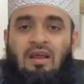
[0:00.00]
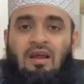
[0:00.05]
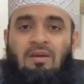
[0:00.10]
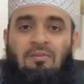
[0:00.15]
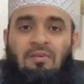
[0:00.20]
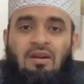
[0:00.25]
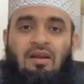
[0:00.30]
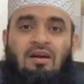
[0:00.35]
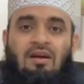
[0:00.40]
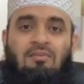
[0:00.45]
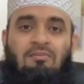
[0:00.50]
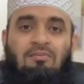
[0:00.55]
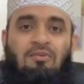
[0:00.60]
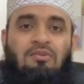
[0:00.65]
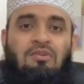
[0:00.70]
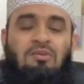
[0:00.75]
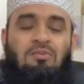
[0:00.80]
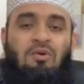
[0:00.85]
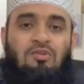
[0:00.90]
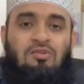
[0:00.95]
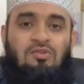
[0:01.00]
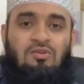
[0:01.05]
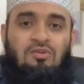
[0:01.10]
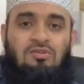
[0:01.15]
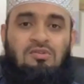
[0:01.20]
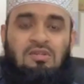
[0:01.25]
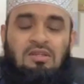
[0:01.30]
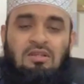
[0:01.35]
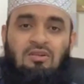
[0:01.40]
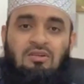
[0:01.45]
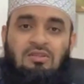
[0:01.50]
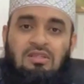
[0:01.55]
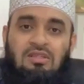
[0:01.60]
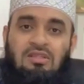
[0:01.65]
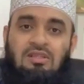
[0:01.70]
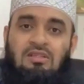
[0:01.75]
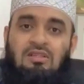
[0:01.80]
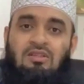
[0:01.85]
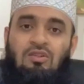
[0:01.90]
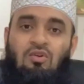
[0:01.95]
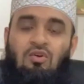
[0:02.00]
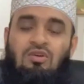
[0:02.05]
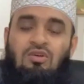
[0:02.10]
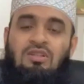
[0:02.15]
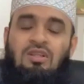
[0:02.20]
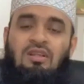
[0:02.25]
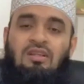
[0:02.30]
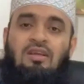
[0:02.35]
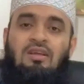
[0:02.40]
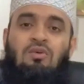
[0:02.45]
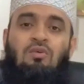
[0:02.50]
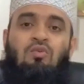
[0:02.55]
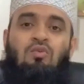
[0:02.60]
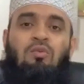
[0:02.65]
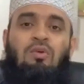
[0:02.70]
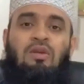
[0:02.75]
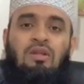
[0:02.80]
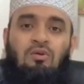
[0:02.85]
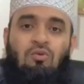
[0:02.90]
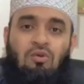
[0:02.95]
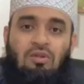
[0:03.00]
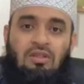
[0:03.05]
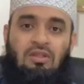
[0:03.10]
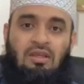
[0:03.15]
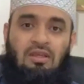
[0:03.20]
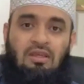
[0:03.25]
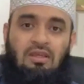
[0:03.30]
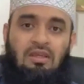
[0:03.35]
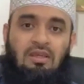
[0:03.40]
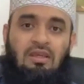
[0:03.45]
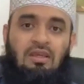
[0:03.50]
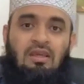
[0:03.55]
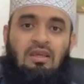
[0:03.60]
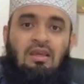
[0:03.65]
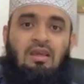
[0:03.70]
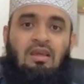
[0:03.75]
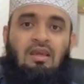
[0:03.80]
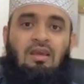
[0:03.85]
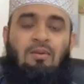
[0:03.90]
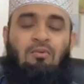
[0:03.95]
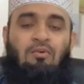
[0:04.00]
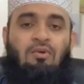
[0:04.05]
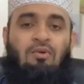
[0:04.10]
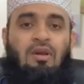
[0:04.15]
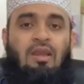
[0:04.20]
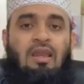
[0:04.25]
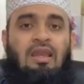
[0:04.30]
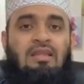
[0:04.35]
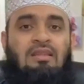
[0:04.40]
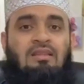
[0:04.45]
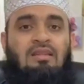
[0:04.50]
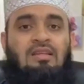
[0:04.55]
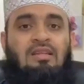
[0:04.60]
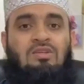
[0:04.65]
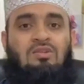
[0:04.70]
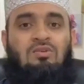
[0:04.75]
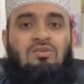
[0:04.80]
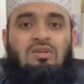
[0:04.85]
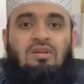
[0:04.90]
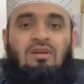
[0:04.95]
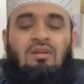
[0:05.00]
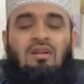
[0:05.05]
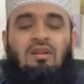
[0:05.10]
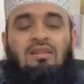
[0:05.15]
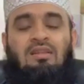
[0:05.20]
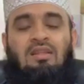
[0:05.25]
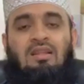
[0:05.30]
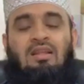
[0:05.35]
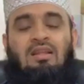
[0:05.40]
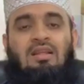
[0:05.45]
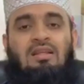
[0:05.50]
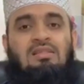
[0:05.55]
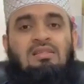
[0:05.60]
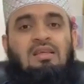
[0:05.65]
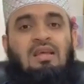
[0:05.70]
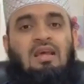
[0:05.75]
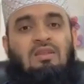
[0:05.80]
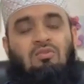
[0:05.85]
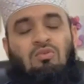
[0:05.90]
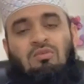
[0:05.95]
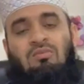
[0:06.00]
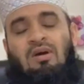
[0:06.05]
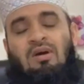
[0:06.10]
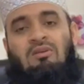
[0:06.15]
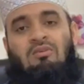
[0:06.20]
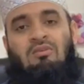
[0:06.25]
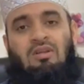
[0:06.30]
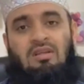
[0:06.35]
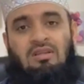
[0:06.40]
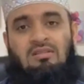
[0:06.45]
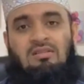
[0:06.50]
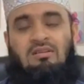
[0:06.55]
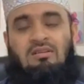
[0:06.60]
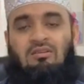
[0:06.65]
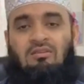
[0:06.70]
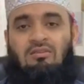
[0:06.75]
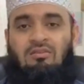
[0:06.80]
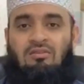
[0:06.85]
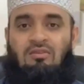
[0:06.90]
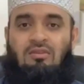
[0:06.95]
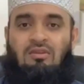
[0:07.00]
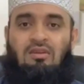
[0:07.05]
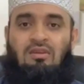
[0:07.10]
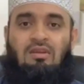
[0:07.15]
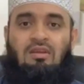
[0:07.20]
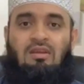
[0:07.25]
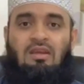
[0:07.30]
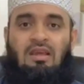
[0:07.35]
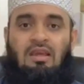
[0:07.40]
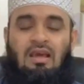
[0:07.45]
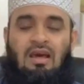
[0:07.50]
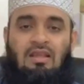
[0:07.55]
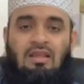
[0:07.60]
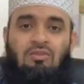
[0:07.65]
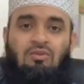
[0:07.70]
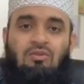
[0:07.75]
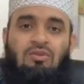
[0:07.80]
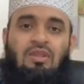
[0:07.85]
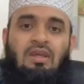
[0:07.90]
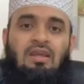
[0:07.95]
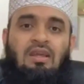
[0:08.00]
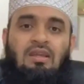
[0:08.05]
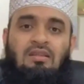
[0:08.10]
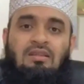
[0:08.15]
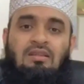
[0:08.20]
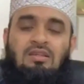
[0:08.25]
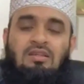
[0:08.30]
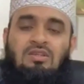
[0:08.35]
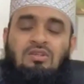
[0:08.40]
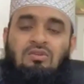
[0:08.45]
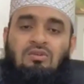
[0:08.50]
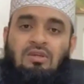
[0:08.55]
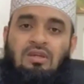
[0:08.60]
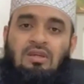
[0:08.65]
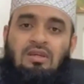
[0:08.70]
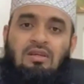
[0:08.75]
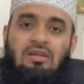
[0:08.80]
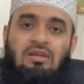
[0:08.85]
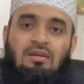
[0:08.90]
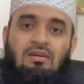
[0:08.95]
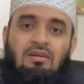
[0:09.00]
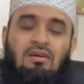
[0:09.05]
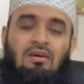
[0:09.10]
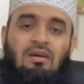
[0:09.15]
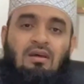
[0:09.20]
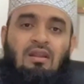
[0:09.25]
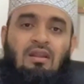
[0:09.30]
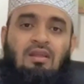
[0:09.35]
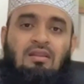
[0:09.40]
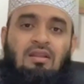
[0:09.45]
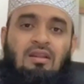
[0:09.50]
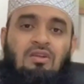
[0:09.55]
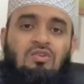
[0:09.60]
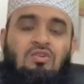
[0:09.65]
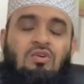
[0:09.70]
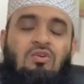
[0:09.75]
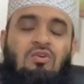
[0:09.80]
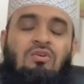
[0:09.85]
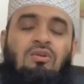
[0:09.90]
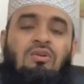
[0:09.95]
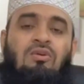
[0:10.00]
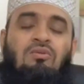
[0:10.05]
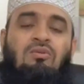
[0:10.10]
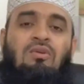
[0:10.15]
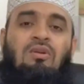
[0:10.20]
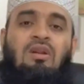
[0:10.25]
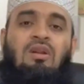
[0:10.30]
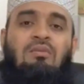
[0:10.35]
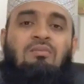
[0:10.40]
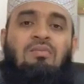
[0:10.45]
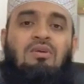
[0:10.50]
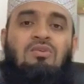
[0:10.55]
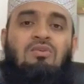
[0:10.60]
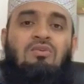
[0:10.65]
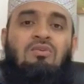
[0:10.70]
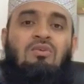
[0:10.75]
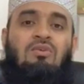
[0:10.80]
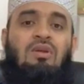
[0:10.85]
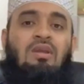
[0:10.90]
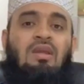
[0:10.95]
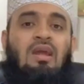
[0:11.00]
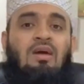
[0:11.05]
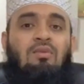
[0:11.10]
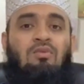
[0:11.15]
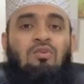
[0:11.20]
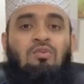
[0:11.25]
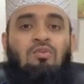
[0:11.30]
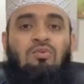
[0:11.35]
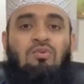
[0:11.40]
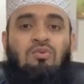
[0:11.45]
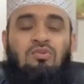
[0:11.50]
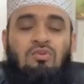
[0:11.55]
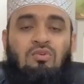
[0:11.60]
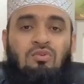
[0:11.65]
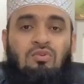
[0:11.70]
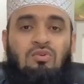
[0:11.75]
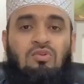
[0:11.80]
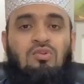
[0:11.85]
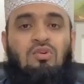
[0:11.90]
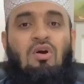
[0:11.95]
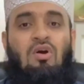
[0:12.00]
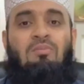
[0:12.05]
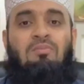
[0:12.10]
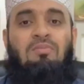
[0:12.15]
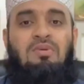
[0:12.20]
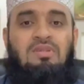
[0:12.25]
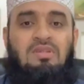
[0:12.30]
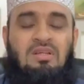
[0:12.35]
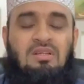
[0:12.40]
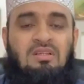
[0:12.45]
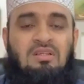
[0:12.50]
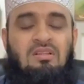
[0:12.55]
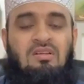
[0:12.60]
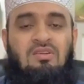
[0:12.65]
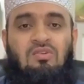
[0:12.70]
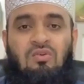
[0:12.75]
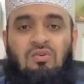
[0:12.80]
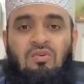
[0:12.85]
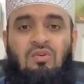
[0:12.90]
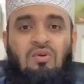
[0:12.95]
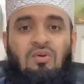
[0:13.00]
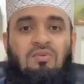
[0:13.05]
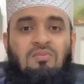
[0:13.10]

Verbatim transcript: আমরা প্রতি বছর জিলহজের দশ তারিখে কুরবানি করে থাকি এবং এই দৃশ্যটি আল্লাহ তালার কাছে এতই ভালো লেগেছিল এই আত্মত্যাগের দৃশ্যকে আল্লাহ তালা স্মরণীয় করে রাখবার জন্য কেয়ামত পর্যন্ত সব বিশ্বাসীদের জন্য